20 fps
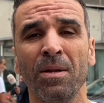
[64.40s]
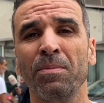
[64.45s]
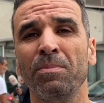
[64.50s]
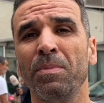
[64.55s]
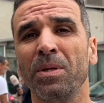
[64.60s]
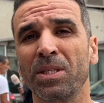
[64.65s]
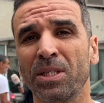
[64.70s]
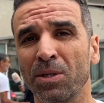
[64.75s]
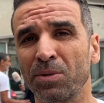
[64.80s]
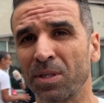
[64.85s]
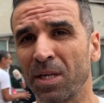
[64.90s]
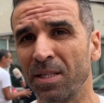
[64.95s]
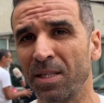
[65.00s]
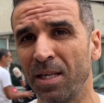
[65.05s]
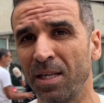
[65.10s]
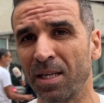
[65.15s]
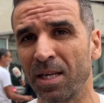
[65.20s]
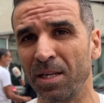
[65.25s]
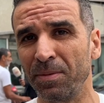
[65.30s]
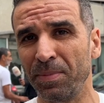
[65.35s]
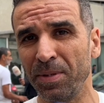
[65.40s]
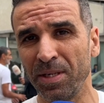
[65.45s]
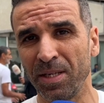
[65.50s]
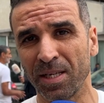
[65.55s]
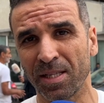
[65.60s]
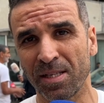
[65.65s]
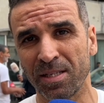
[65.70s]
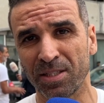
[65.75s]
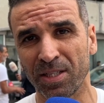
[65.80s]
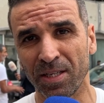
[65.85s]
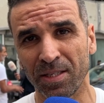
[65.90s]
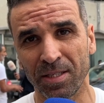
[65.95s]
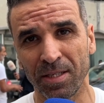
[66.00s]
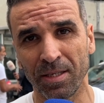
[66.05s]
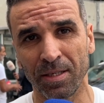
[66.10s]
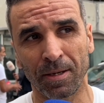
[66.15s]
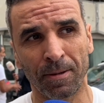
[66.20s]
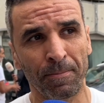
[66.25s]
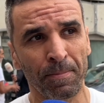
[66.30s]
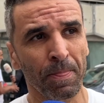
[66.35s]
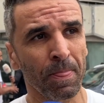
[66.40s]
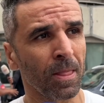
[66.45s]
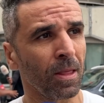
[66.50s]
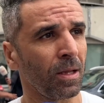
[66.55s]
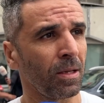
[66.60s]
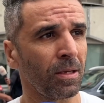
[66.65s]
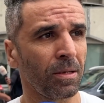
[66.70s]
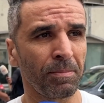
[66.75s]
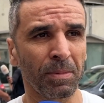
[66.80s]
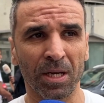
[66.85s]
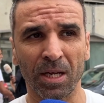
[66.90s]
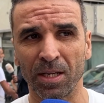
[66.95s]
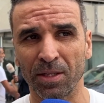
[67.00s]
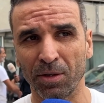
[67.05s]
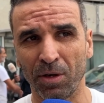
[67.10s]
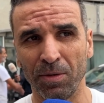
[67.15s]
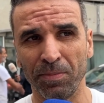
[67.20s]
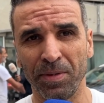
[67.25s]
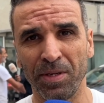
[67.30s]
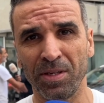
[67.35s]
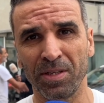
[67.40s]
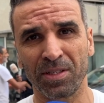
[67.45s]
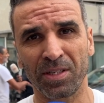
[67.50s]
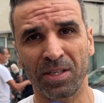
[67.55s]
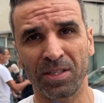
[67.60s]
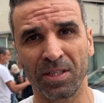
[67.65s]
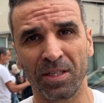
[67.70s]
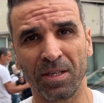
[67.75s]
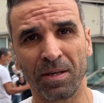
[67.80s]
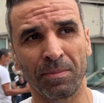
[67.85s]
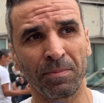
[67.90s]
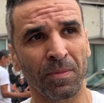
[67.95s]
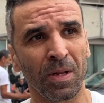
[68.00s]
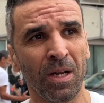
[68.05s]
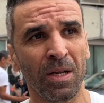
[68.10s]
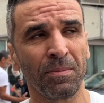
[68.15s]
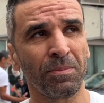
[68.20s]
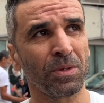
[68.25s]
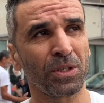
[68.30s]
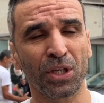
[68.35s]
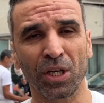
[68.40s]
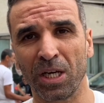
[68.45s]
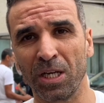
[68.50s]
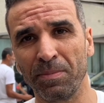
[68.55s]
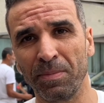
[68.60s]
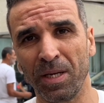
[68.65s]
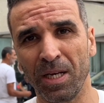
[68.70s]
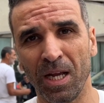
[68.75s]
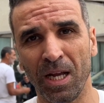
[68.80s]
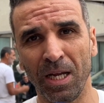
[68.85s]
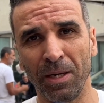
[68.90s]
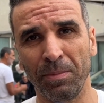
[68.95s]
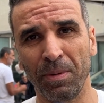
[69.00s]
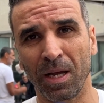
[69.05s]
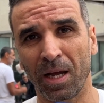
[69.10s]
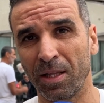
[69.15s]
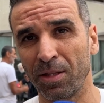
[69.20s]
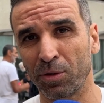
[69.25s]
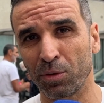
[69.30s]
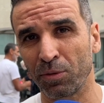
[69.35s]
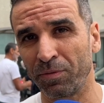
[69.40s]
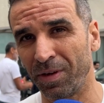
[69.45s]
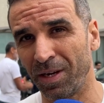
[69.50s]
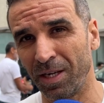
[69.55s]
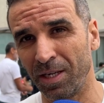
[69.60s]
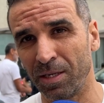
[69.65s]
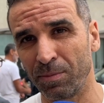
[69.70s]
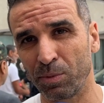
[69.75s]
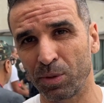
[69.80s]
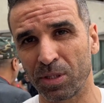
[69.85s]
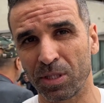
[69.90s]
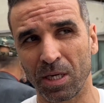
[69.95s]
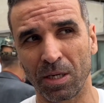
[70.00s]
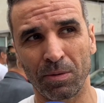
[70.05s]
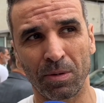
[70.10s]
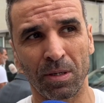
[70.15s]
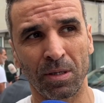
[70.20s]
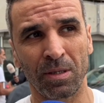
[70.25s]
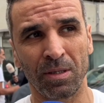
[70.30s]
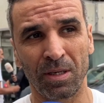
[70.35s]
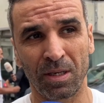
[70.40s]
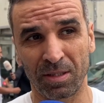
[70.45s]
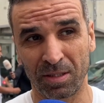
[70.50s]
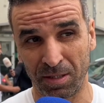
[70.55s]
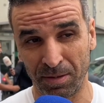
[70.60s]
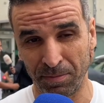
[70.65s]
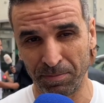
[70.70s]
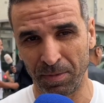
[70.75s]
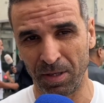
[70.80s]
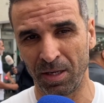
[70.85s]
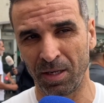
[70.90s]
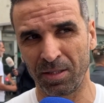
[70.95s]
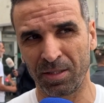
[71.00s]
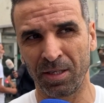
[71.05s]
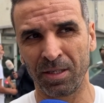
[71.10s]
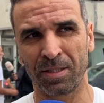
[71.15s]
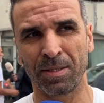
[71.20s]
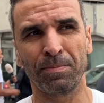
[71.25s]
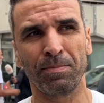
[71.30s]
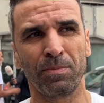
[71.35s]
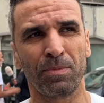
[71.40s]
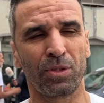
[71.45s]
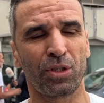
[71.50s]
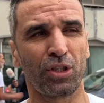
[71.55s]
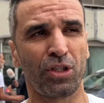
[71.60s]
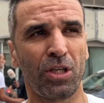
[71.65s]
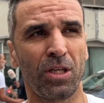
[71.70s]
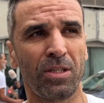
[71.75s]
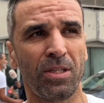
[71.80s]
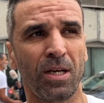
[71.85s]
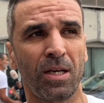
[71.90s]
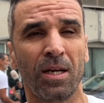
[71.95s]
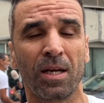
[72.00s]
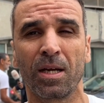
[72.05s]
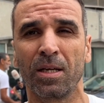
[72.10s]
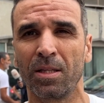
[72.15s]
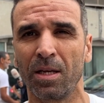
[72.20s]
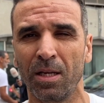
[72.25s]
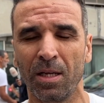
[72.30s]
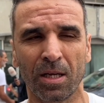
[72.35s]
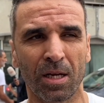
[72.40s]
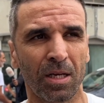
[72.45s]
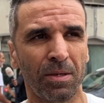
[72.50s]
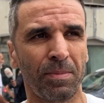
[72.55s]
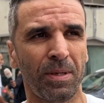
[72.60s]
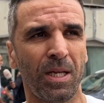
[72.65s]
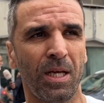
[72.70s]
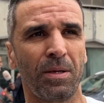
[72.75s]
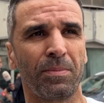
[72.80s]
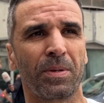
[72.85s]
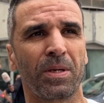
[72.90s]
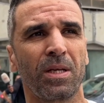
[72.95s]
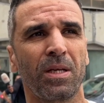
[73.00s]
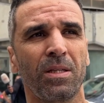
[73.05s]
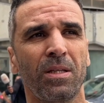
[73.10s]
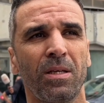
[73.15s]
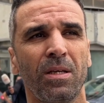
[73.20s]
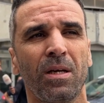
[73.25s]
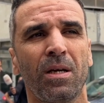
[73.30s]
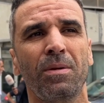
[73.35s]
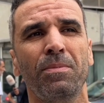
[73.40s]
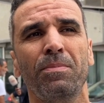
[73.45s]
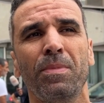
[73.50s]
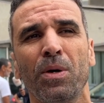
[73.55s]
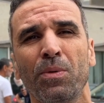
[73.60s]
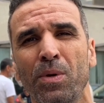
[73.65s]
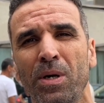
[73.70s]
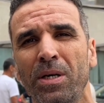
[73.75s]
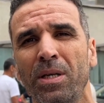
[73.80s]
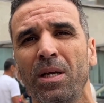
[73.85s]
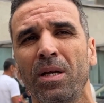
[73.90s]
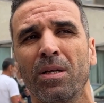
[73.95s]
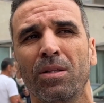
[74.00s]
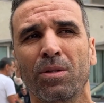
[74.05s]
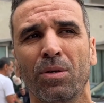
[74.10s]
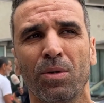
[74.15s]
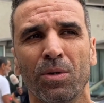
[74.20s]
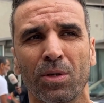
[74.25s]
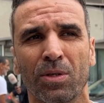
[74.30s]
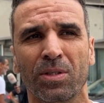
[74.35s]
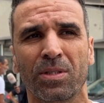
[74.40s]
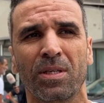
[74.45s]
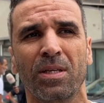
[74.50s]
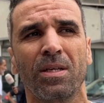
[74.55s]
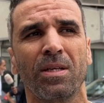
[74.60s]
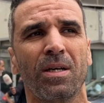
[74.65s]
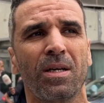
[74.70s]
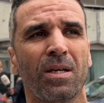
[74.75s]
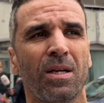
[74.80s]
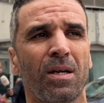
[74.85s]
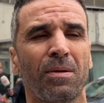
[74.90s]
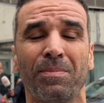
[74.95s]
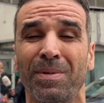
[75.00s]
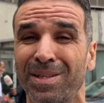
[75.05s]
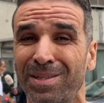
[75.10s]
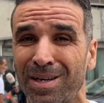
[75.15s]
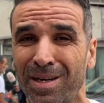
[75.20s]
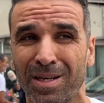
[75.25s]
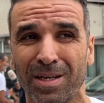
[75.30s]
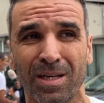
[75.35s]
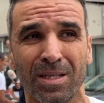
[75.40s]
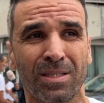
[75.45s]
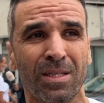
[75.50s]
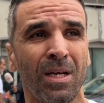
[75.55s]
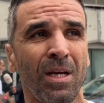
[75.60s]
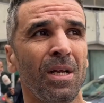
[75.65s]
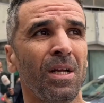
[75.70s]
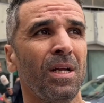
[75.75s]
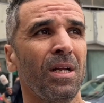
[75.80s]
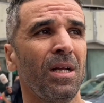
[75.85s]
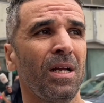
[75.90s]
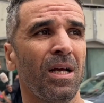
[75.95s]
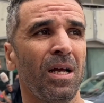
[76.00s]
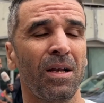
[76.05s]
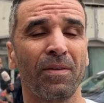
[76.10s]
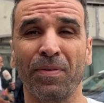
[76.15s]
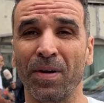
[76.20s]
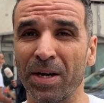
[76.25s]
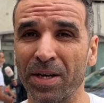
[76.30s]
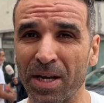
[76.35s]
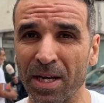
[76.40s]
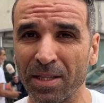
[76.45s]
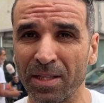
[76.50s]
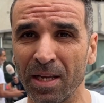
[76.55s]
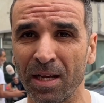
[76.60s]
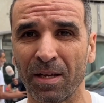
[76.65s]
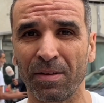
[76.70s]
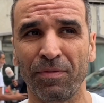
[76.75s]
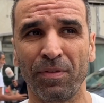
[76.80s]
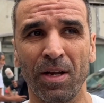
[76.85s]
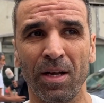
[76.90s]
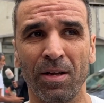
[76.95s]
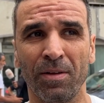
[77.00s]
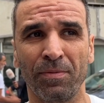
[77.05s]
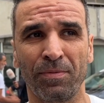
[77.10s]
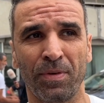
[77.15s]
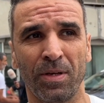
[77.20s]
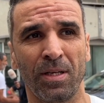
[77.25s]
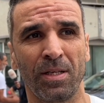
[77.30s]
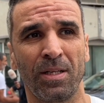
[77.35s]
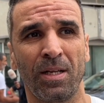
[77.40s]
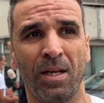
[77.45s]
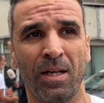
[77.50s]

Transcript: ما نساوش كذلك البنيه التحتيه لان كنهضر على البنيه التحتيه ماشي غير الملاعب اللي غادي تكون في اعلى مستوى اللي تيتم التجديد ديالها كذلك الملاعب الرياضيه الموانئ الطرق السياره المطارات الفنادق في, في,